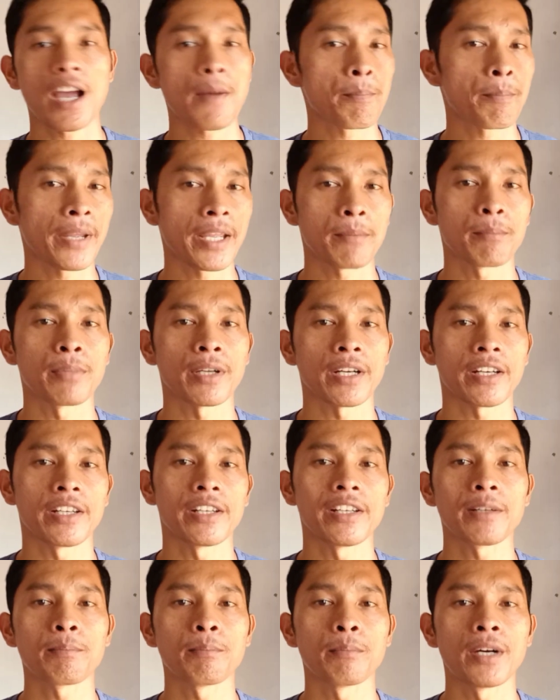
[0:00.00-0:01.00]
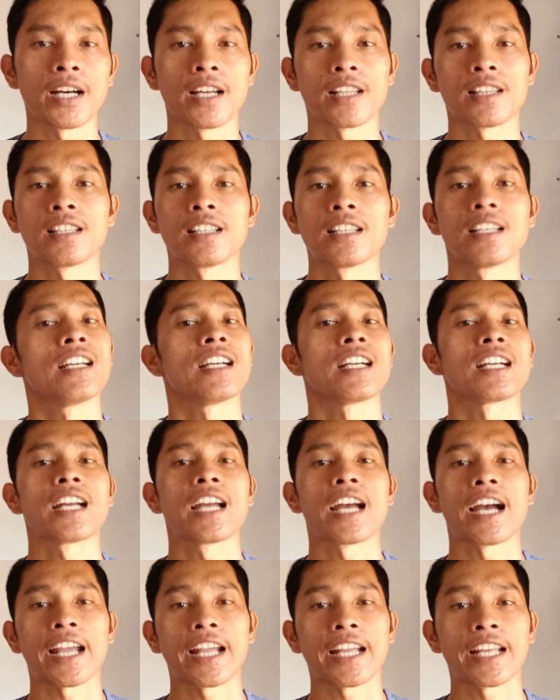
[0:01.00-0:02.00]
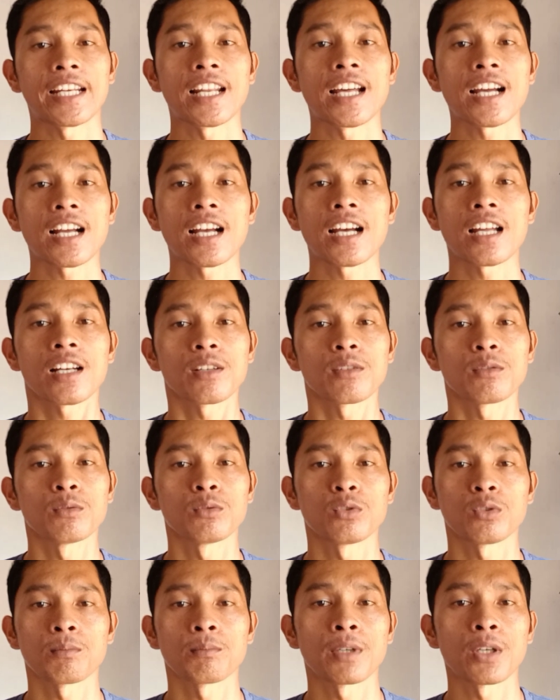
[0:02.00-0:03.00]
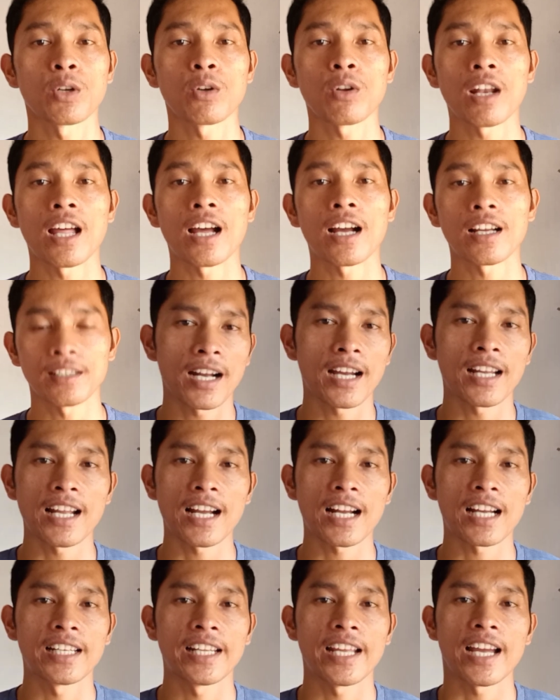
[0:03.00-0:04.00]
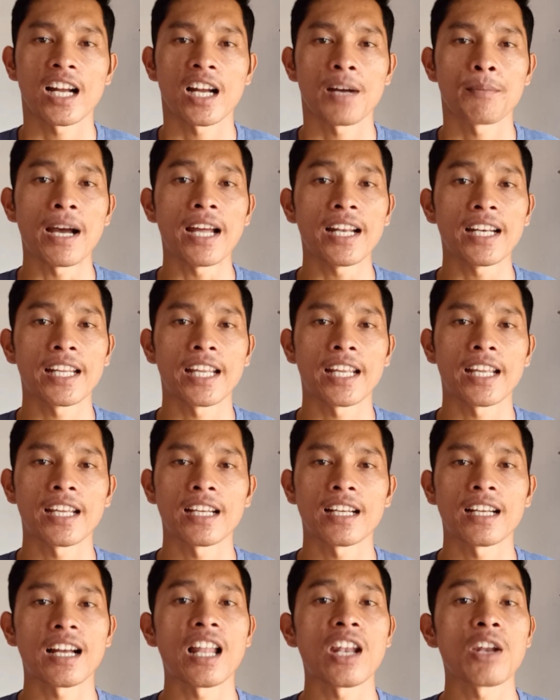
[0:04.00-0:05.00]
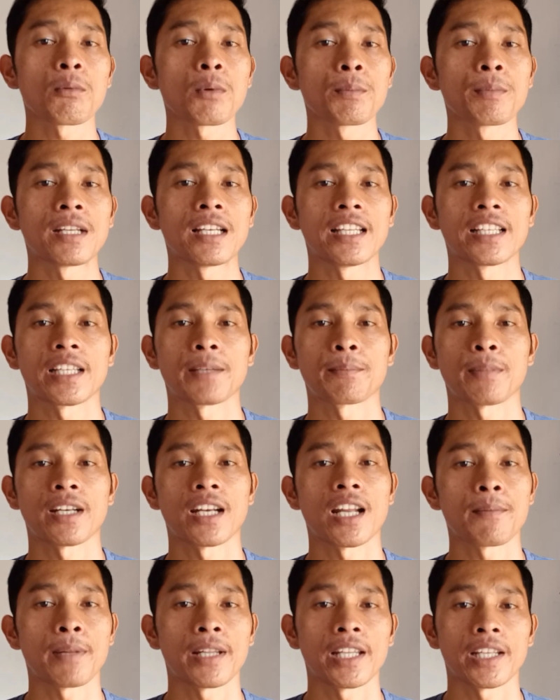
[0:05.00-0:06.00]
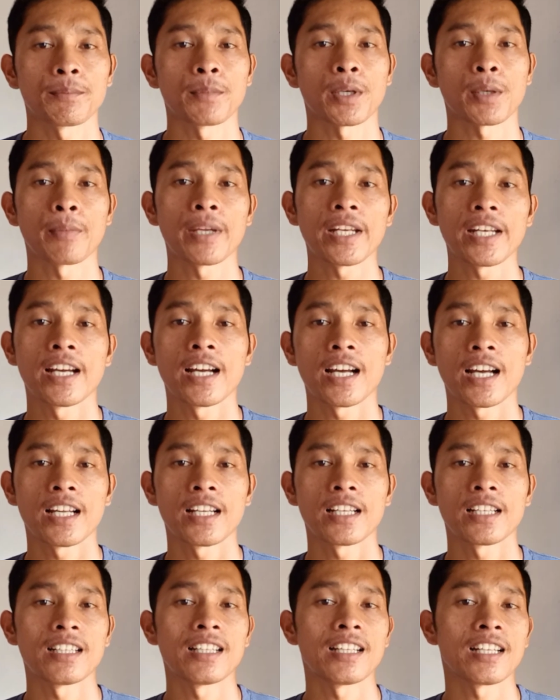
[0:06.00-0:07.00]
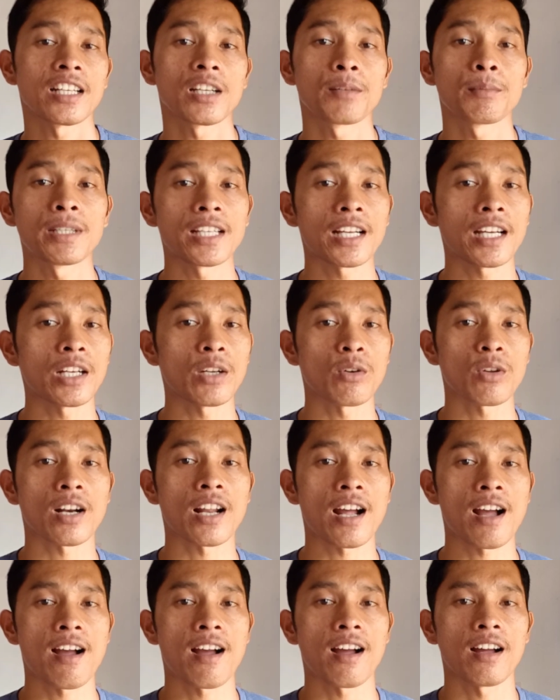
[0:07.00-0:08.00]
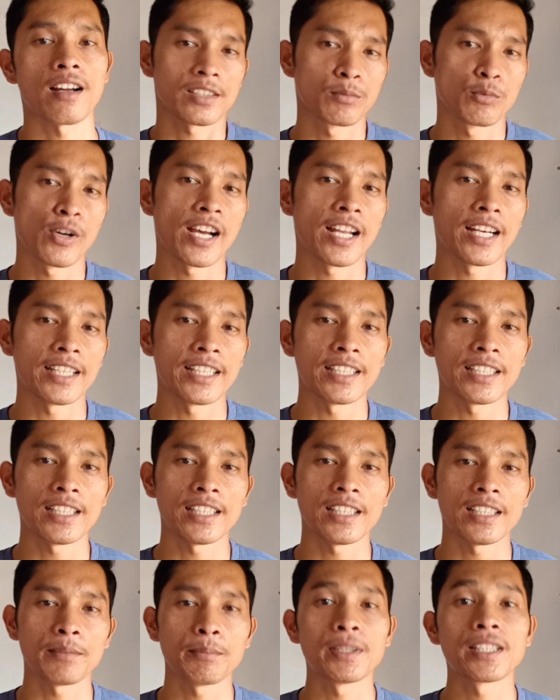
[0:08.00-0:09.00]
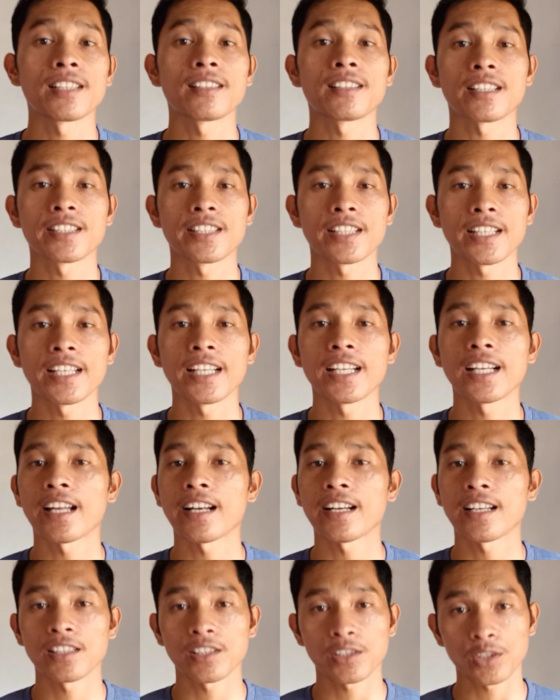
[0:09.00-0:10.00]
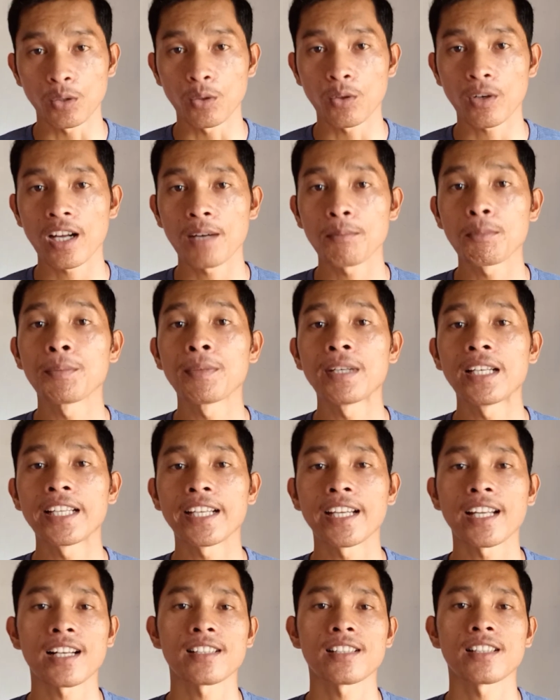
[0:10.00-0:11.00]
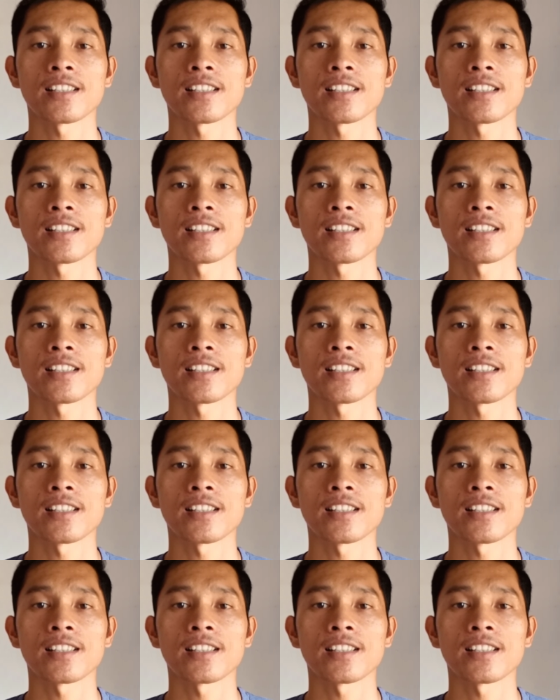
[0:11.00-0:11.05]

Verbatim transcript: capek berdebat, gak enakan untuk menolak, bahkan akan dianggap aneh kalau memiliki pendapat yang berbeda dari kebanyakan orang. Semua hal ini bisa terjadi karena seseorang memiliki